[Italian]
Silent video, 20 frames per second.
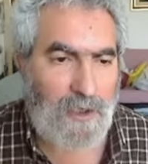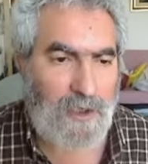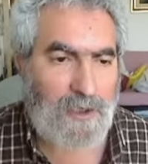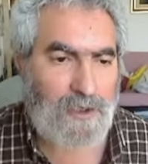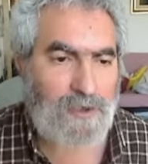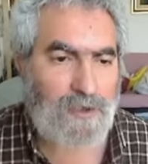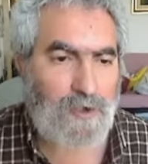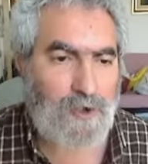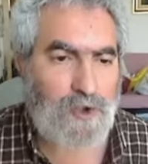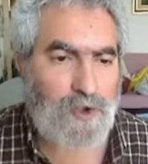
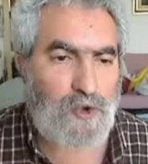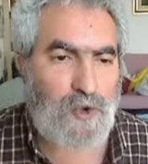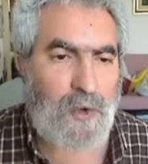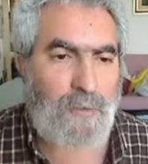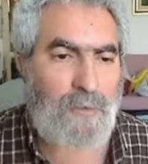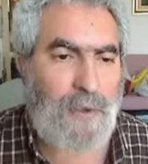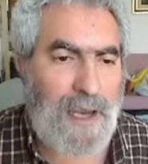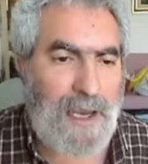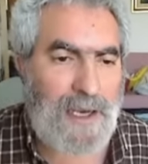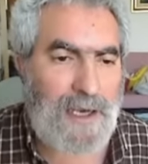sol sua
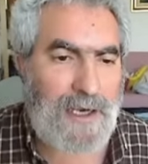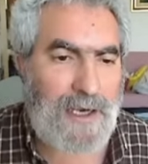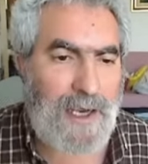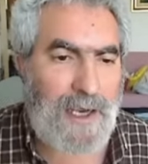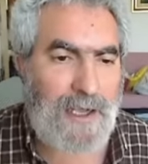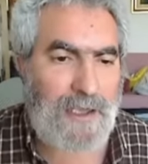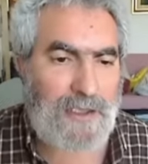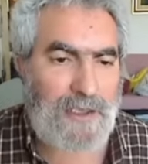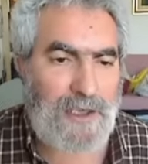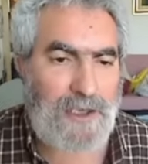
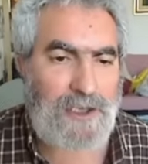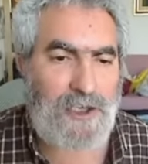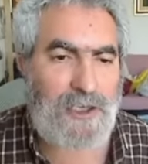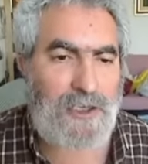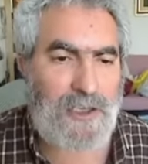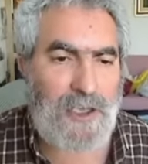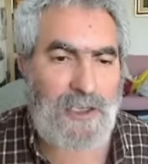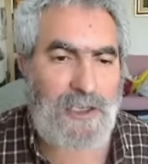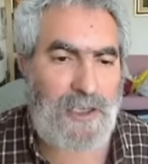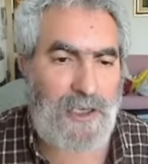pecca dei
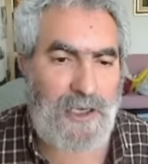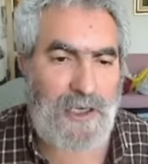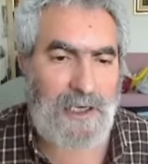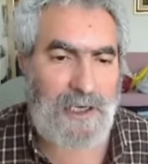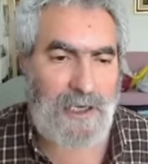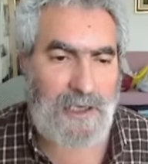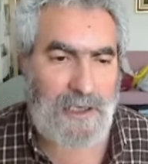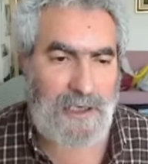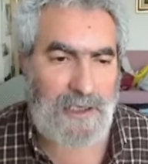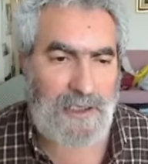cittadini
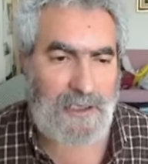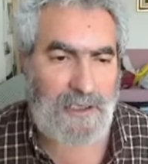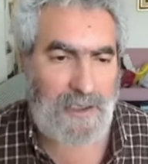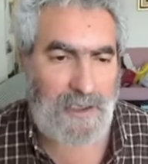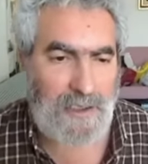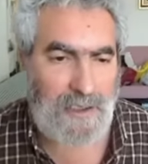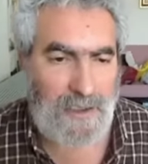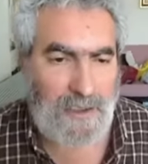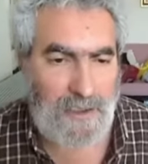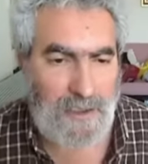la
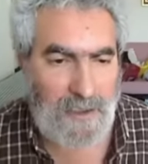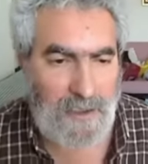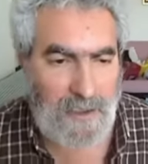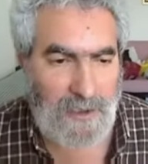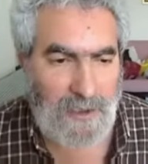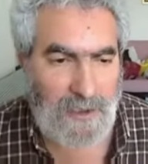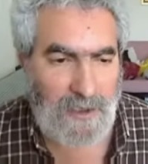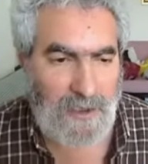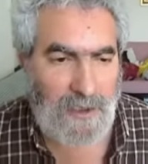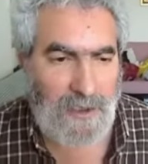rete
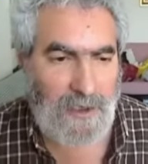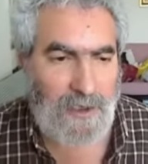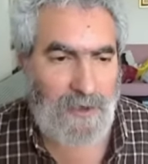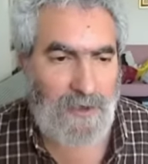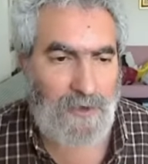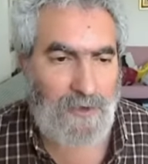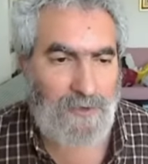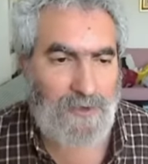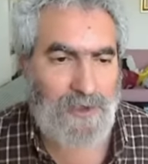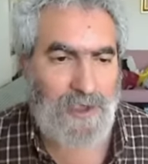
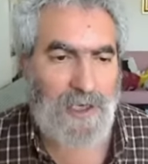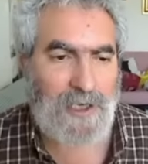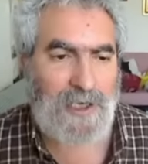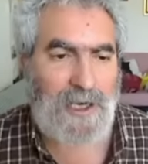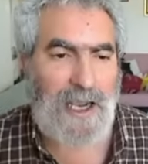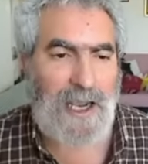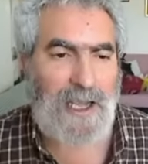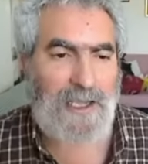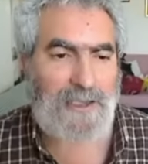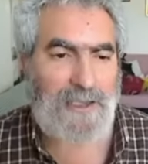non
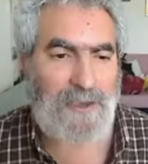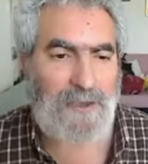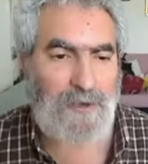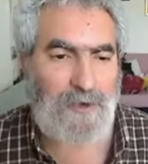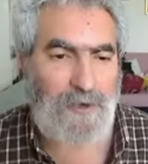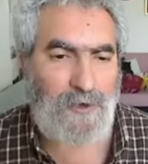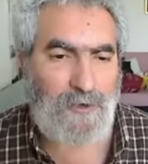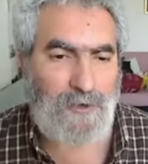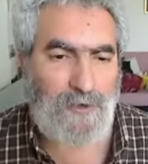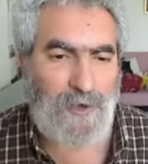cercate
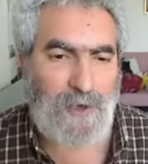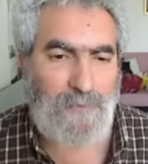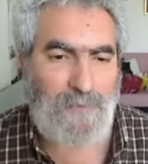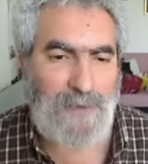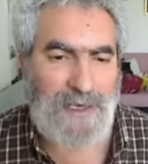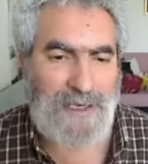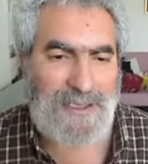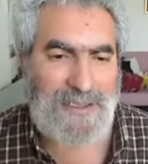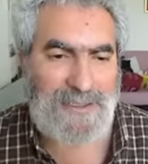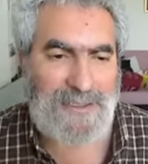d'ognuno il
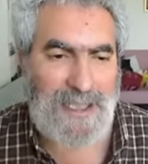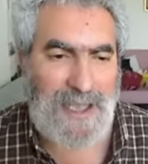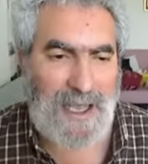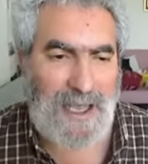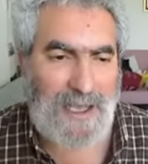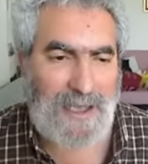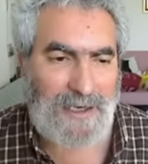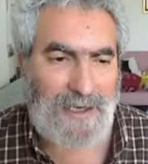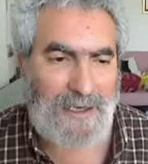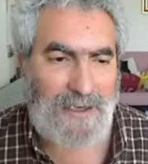
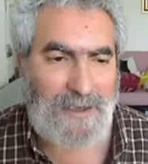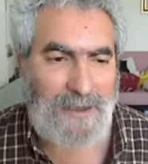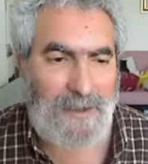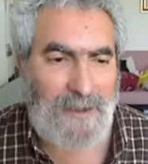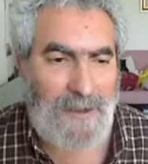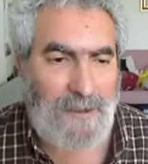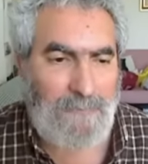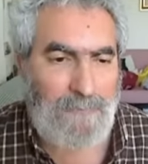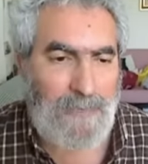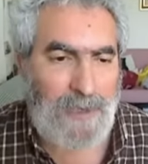benestare,
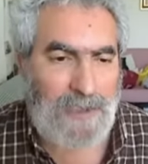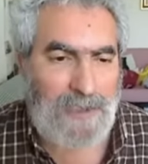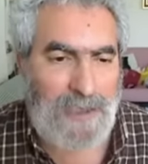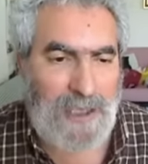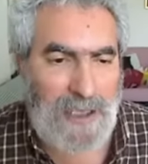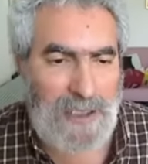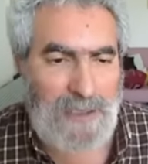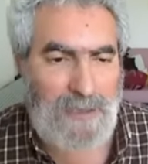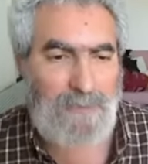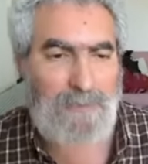
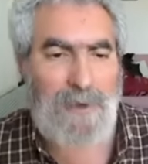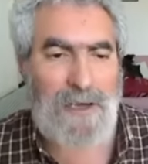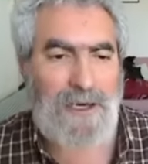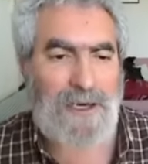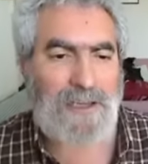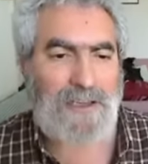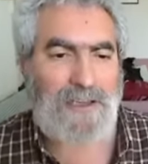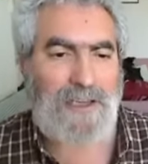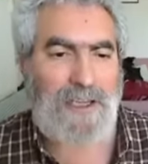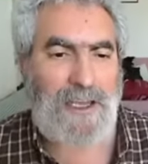mettete il
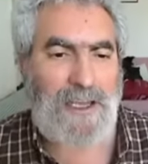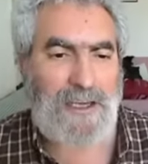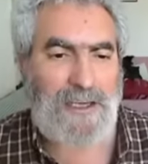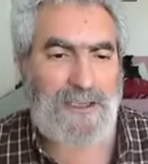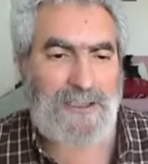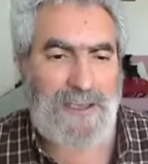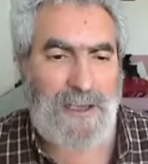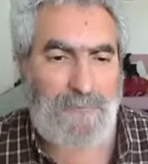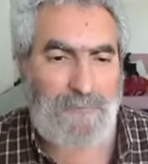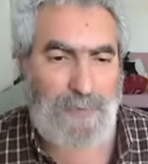barattiere
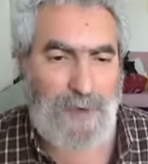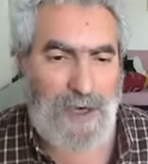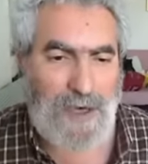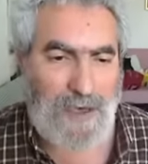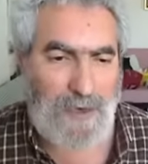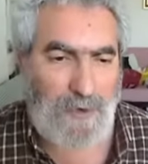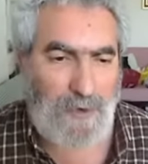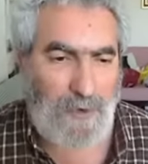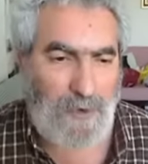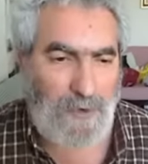sempre alla
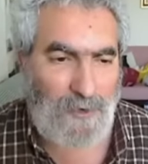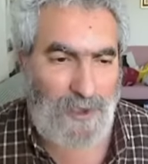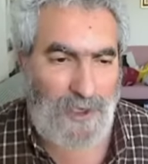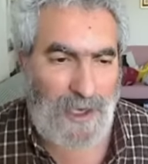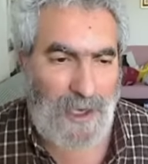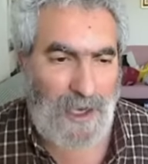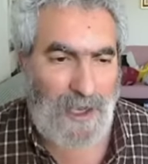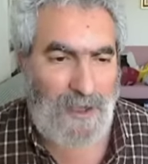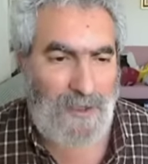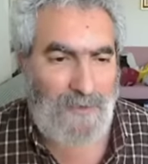
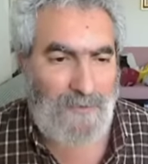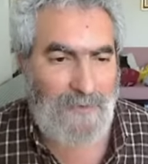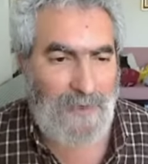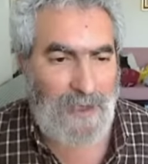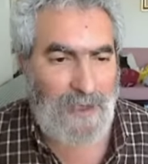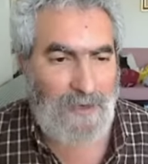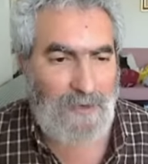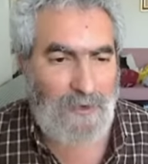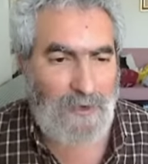gogna e